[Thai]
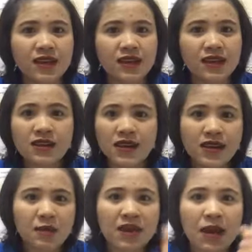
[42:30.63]
เรื่องนี้
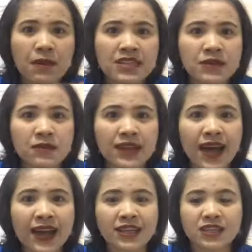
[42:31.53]
มันทำอะไรฉันไม่ได้
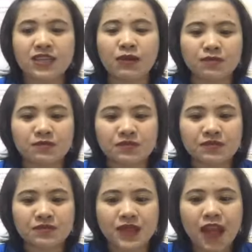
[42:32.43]
คือแบบ
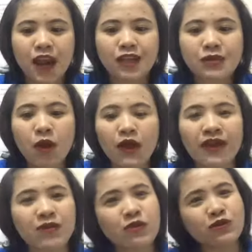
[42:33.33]
แล้วจะบอกอย่างนั้
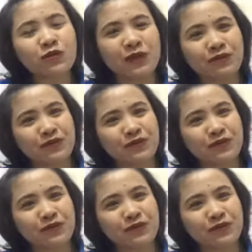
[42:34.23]
นคุณแบบ